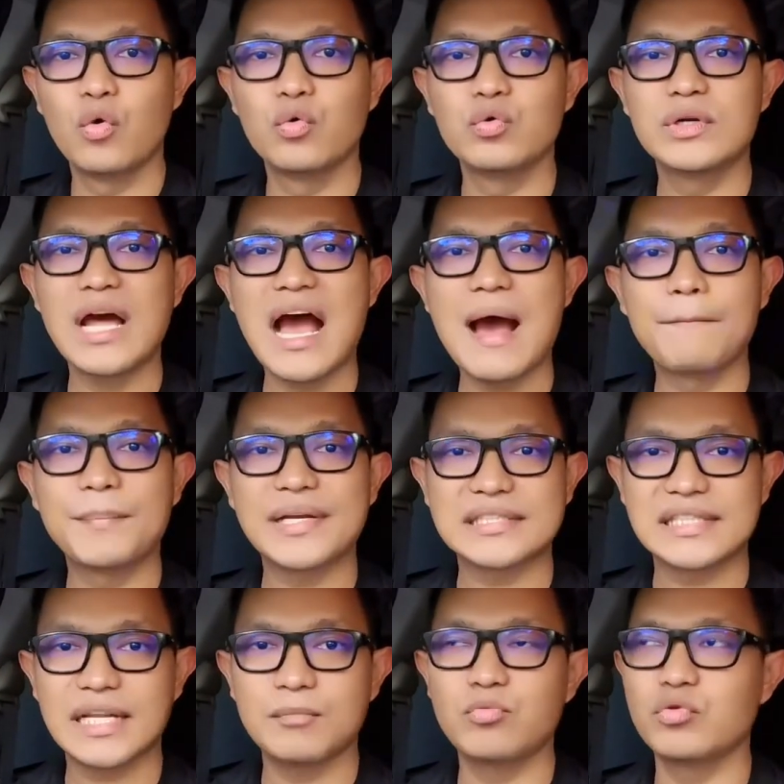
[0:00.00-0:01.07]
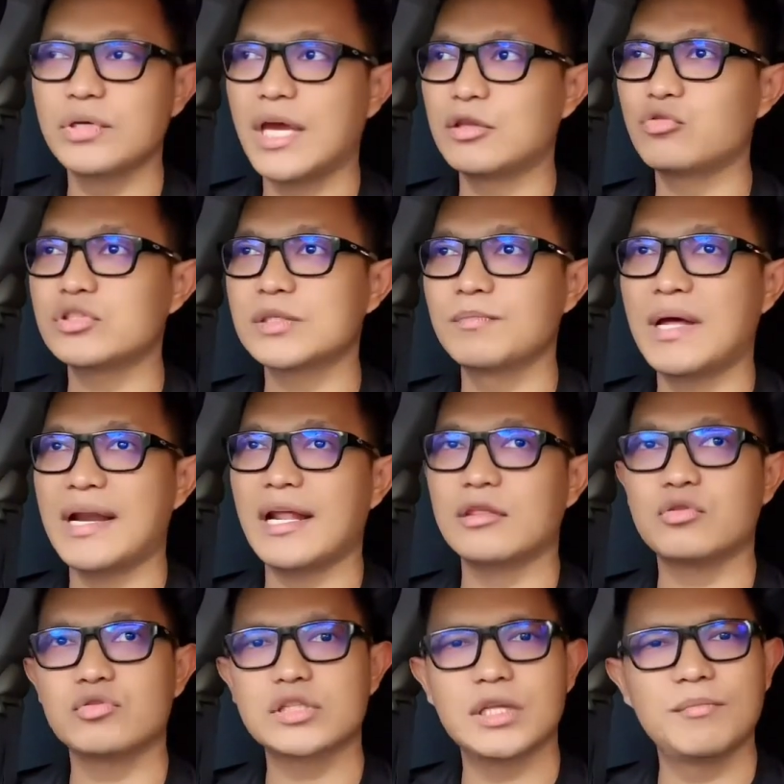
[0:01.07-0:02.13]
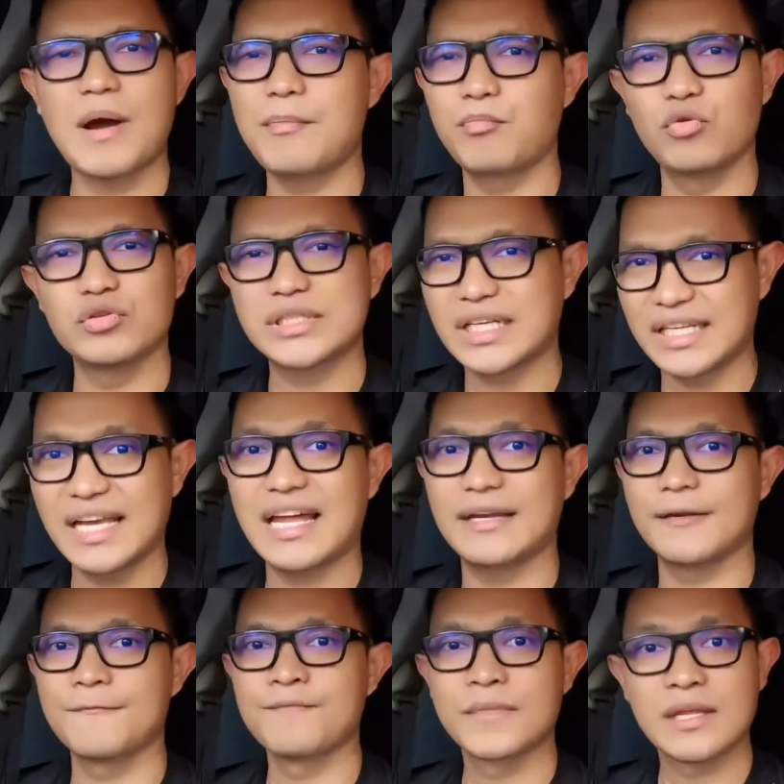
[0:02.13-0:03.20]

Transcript: udah hampir 1000 yaitu 950 sekian